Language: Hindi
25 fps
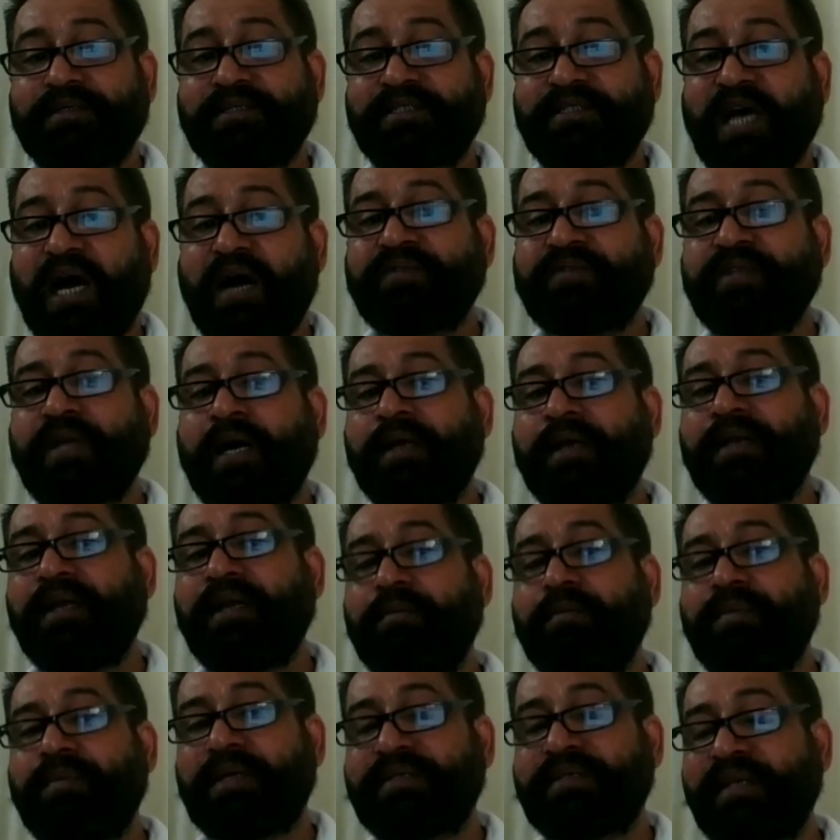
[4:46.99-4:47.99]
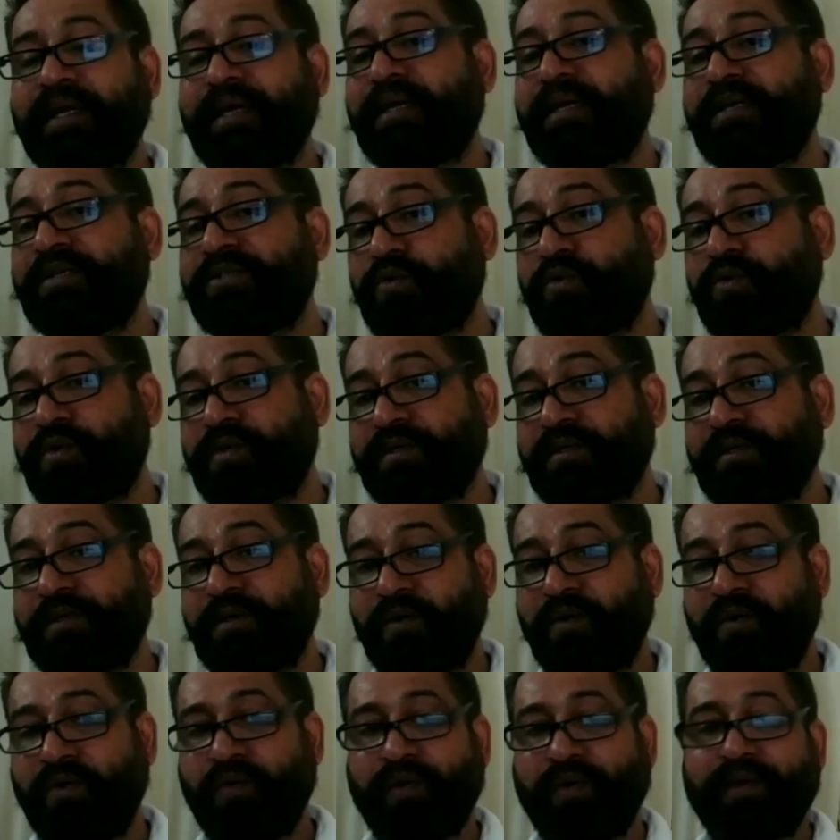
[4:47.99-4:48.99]
सावधानी बरतने की जरूरत
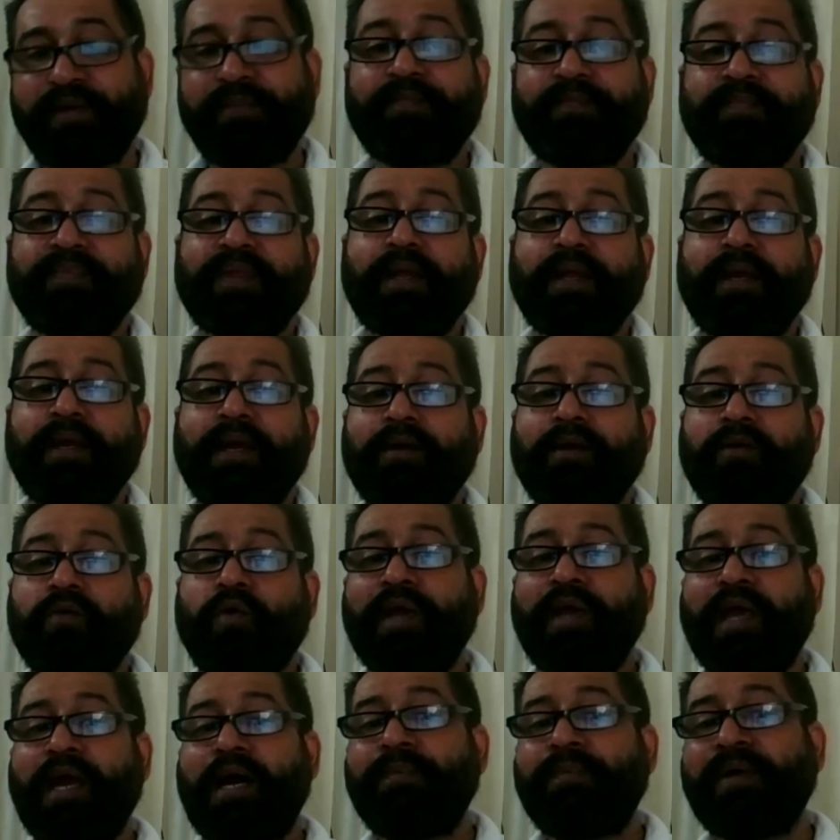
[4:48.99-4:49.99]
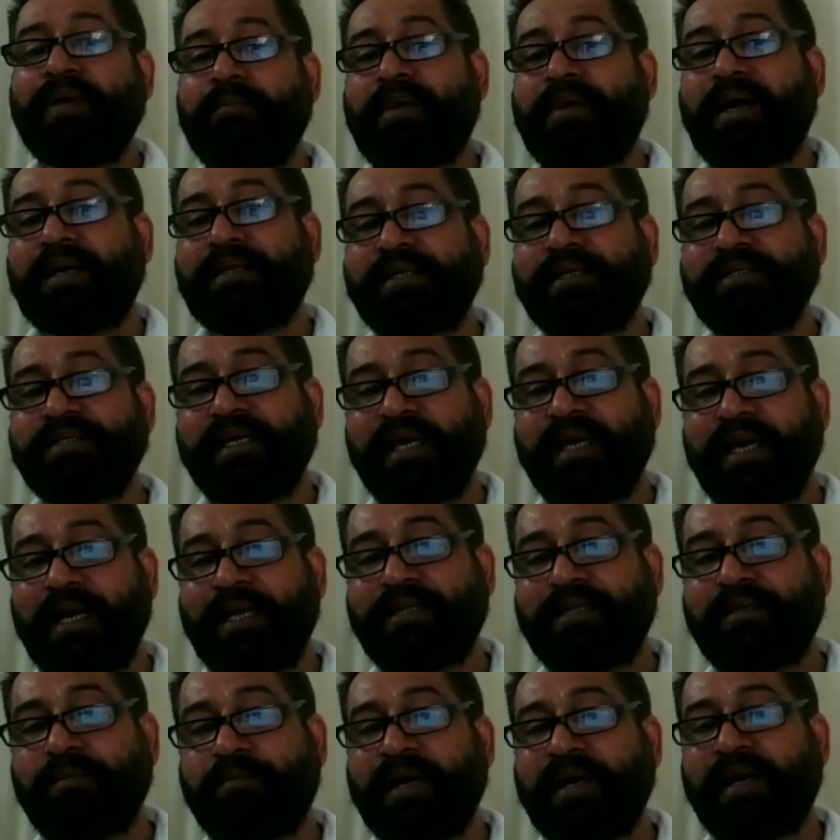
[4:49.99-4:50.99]
होगी क्योंकि आपकी माता जी की
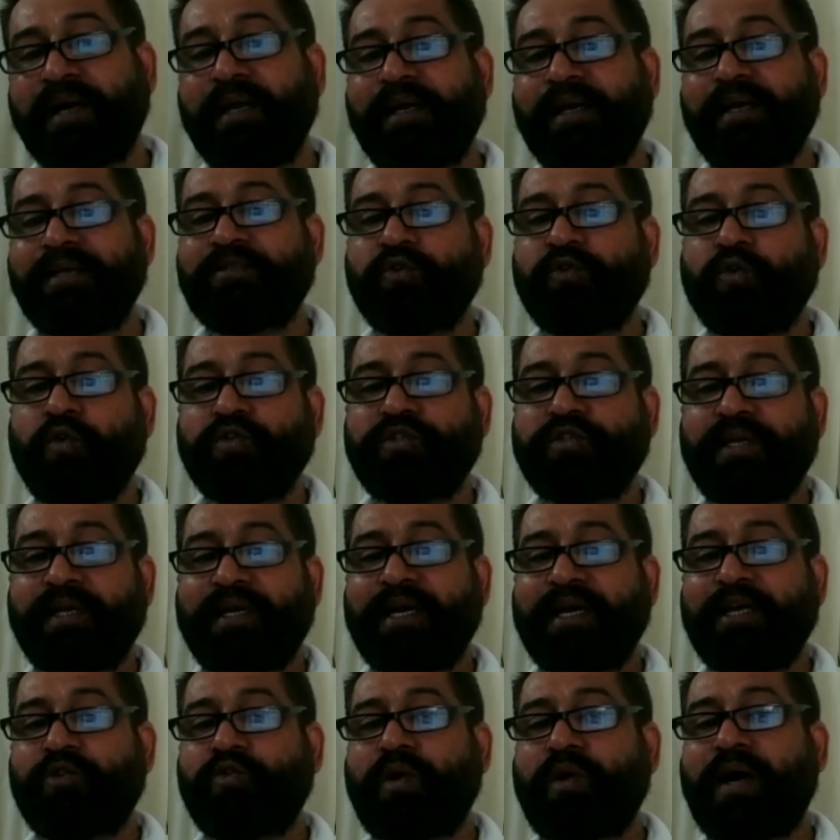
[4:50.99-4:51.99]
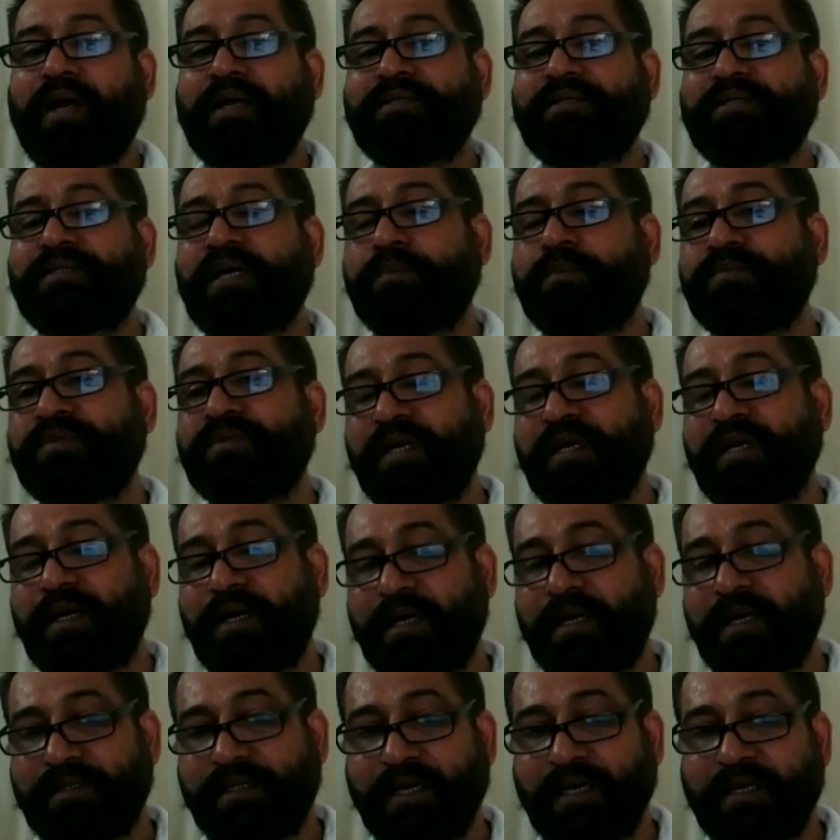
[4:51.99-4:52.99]
हेल्थ मंगल के इस गोचर के दौरान सबसे
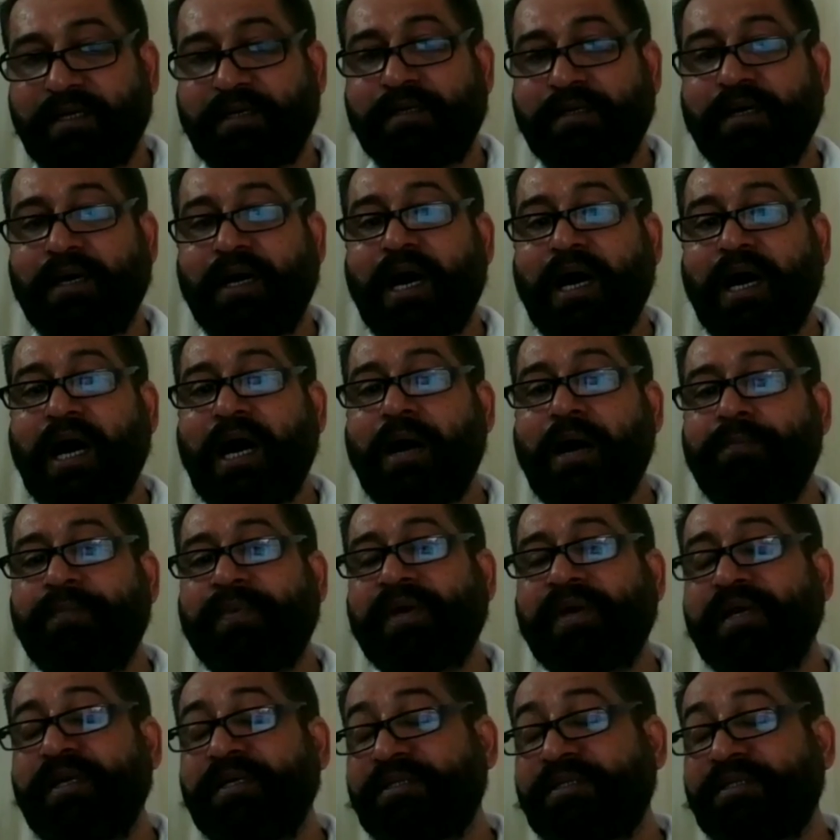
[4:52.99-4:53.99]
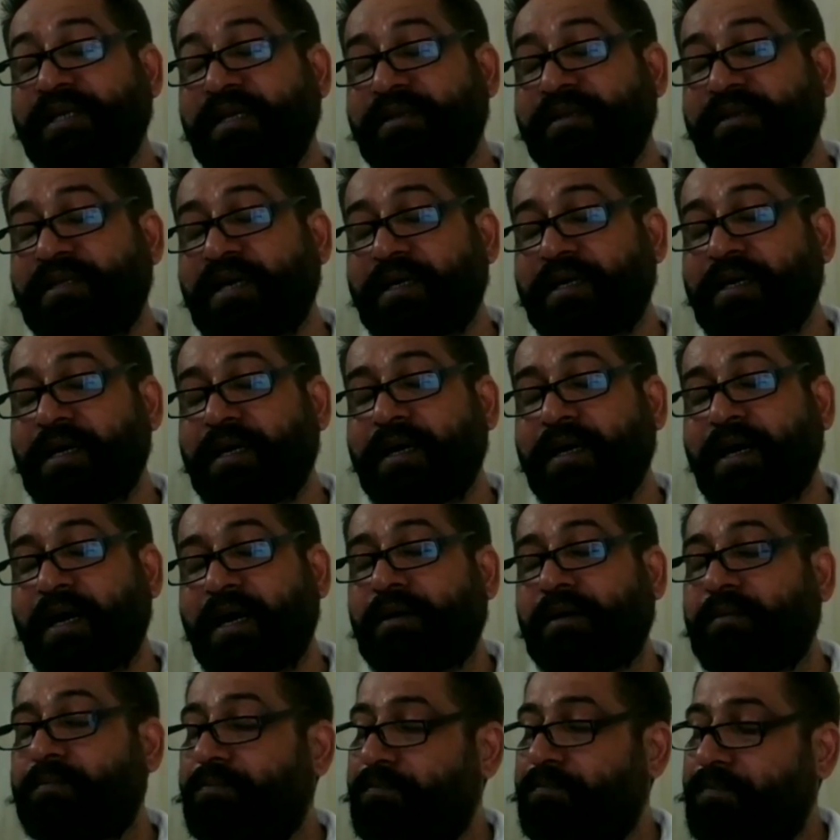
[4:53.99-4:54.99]
अधिक आपकी चिंता का
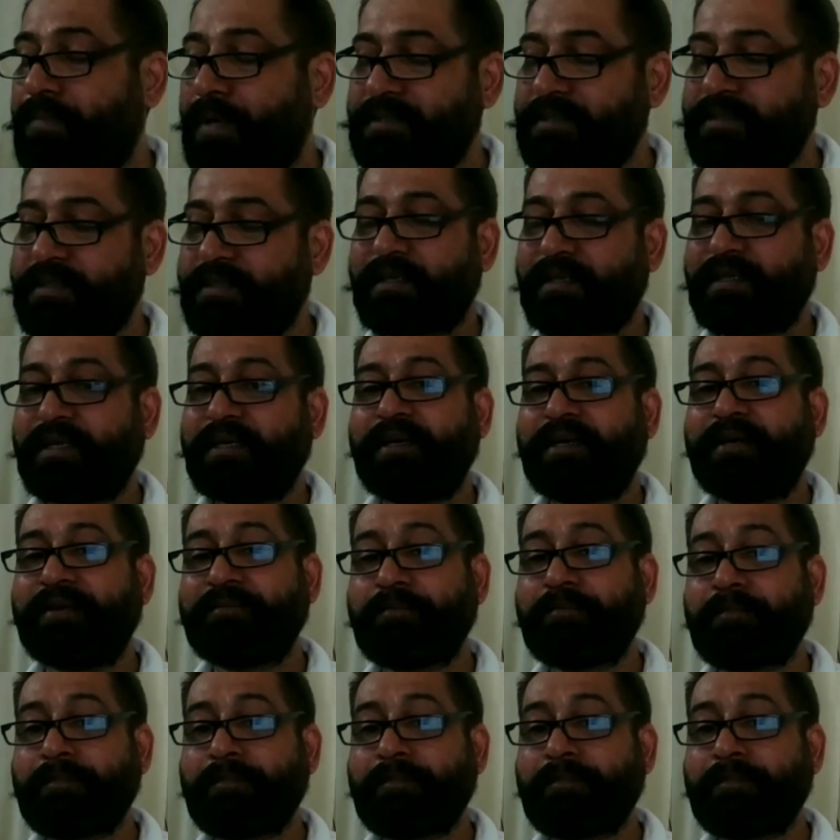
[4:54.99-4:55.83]
कारण बन सकती है